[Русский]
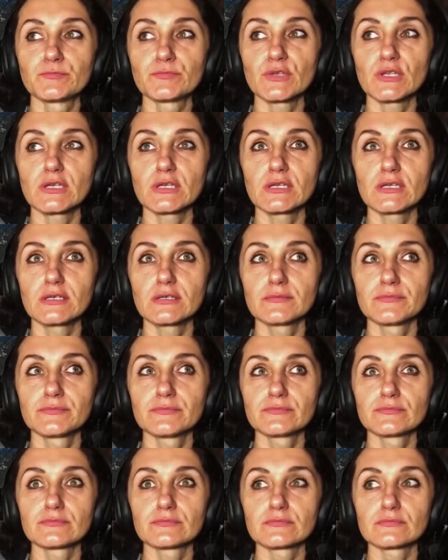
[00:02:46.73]
И
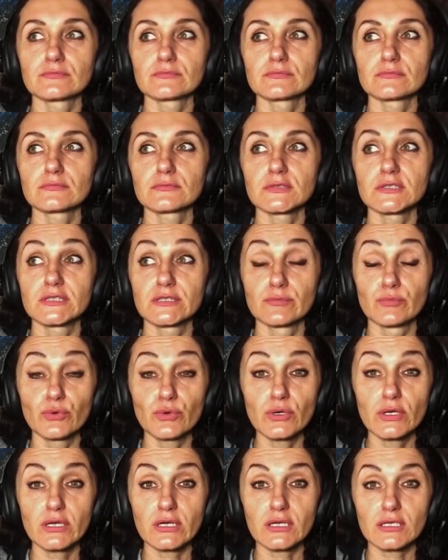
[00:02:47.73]
тем
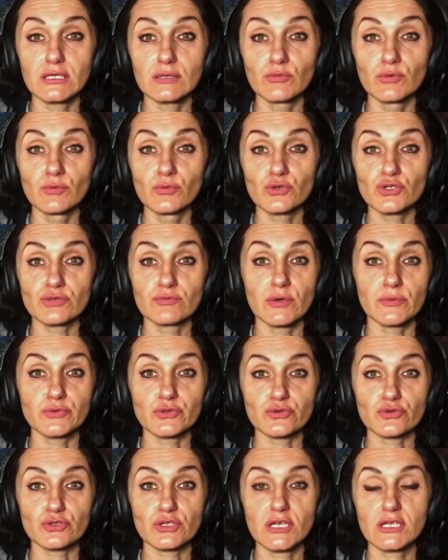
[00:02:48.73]
более, когда мы можем
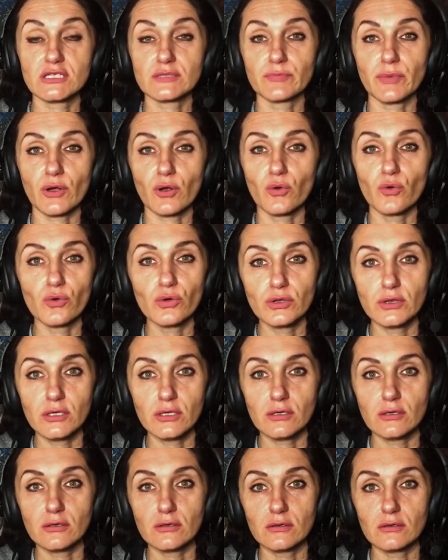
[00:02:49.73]
обсуждать
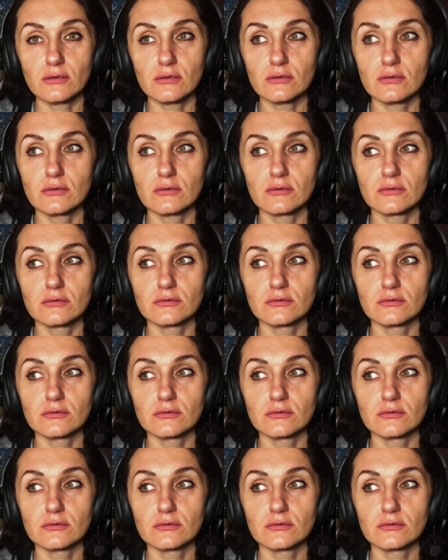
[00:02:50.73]
спокойно э,